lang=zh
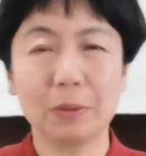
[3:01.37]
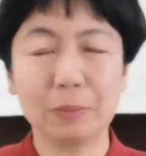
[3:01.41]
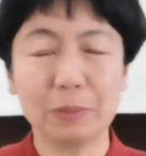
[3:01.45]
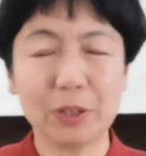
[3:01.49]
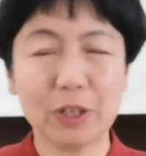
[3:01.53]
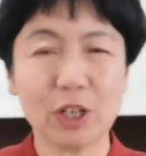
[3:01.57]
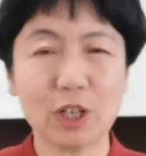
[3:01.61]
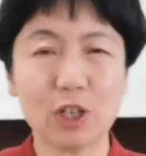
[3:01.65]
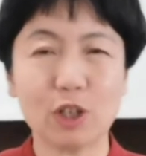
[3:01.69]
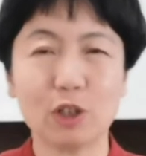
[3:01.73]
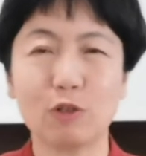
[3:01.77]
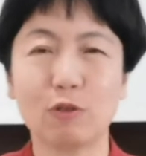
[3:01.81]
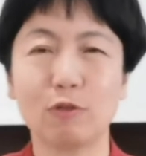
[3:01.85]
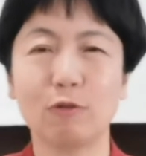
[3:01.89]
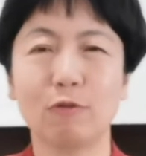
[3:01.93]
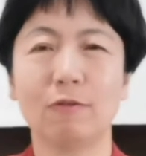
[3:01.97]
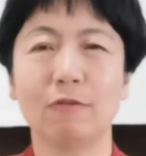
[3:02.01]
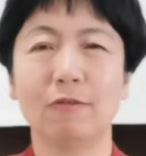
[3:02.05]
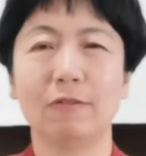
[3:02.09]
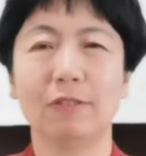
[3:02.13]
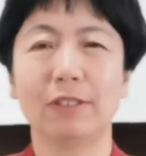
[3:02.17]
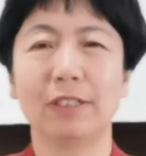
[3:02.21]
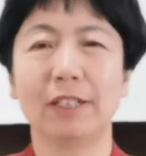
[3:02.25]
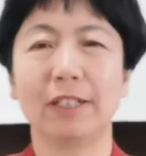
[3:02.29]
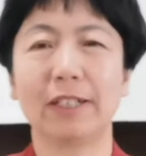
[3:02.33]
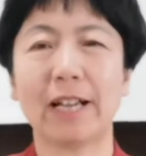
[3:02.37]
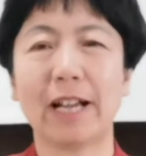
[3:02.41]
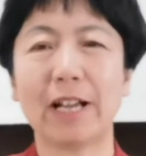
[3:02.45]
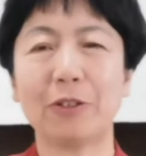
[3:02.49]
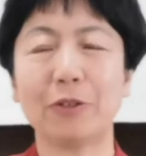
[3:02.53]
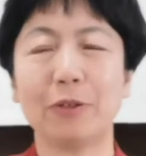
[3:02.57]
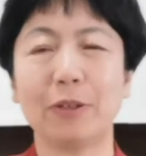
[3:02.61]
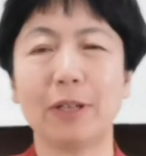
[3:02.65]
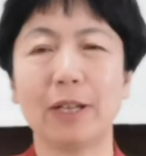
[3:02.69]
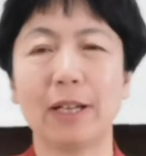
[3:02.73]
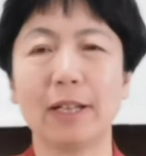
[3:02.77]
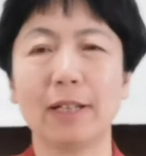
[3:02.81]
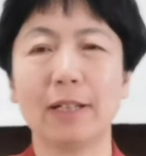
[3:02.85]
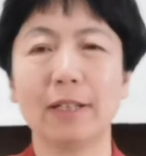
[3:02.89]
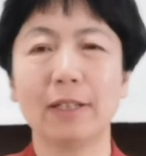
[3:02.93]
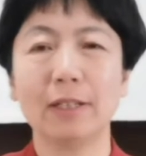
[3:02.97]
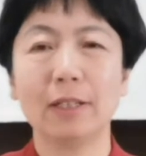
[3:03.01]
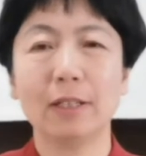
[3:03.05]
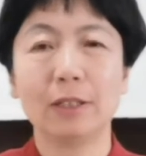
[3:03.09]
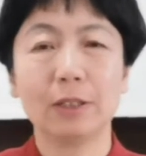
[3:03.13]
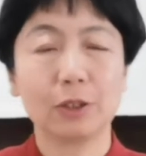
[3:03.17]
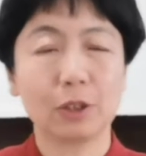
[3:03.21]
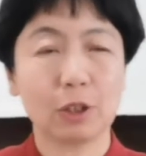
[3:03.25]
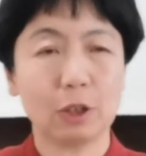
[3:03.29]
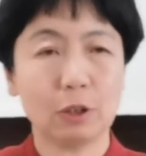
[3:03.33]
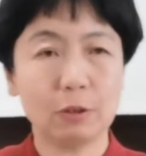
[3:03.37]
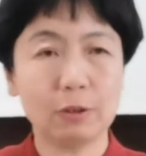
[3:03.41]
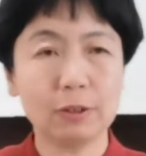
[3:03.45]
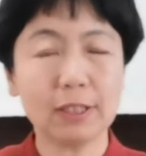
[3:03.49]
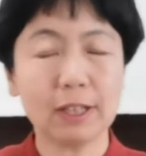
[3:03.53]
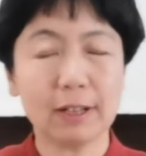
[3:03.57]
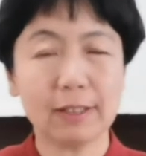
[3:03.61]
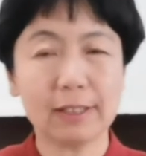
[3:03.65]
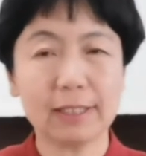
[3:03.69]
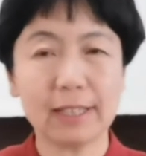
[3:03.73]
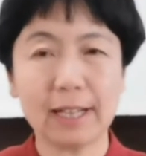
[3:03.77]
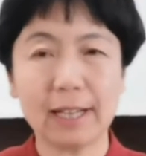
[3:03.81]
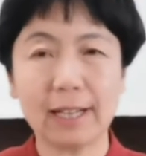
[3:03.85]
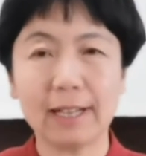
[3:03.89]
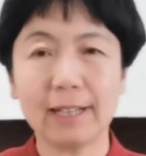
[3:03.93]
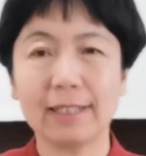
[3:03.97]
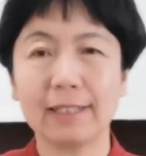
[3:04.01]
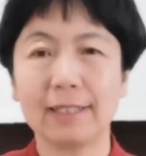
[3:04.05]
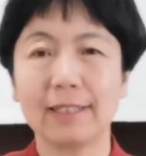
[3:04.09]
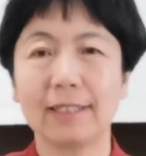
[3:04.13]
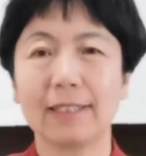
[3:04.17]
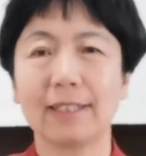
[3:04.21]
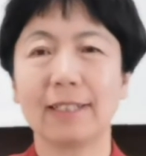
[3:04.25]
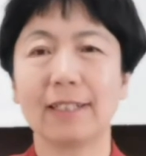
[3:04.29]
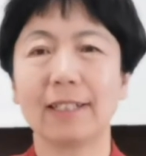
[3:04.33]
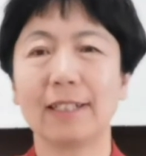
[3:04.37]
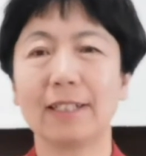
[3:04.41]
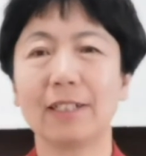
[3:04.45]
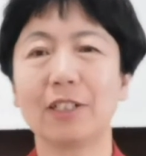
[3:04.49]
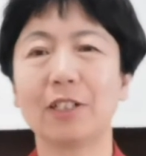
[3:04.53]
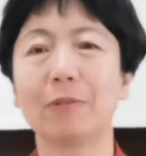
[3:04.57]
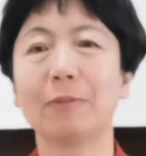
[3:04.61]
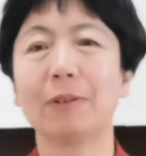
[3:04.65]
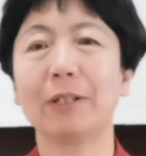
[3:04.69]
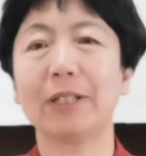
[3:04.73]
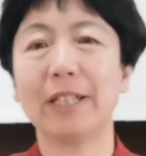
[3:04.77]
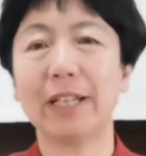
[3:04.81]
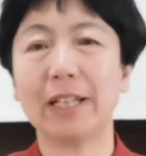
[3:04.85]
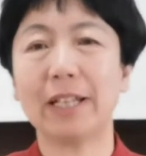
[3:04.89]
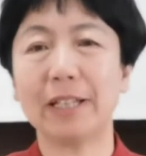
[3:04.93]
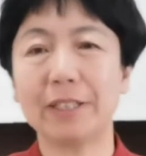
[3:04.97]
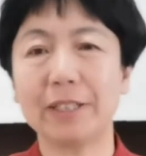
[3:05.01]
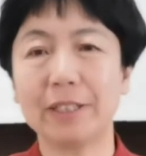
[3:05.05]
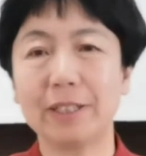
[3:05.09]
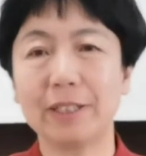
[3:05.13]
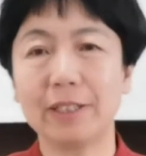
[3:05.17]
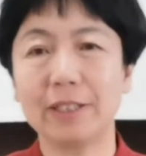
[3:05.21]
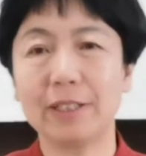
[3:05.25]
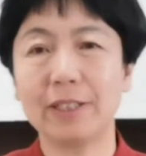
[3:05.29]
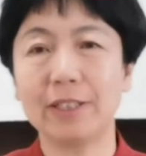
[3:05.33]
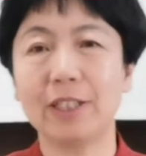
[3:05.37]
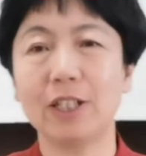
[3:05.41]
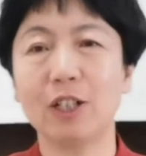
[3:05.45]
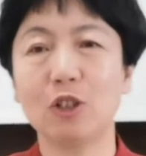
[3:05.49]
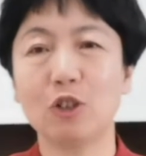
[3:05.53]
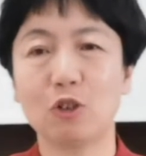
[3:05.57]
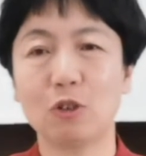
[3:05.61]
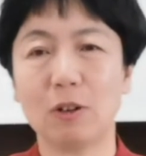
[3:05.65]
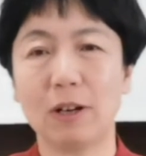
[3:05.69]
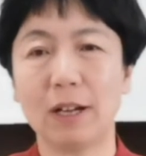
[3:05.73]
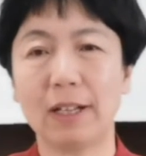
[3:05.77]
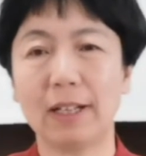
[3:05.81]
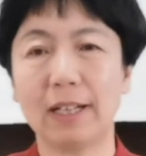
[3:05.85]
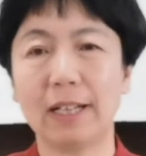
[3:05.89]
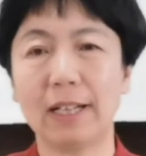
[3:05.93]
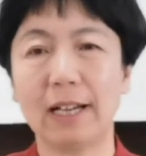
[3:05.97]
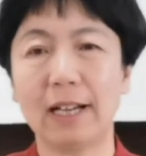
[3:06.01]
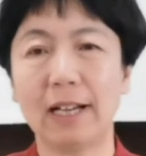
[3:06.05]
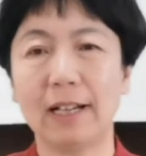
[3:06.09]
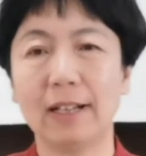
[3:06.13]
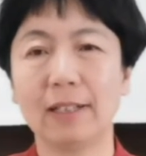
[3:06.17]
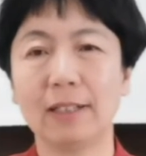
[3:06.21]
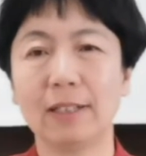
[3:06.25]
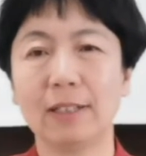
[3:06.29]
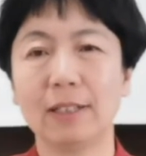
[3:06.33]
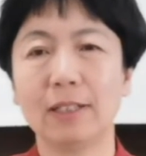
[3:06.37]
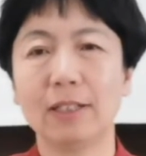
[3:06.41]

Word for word: 别舒服的感觉，头脑呢是不是也清爽了？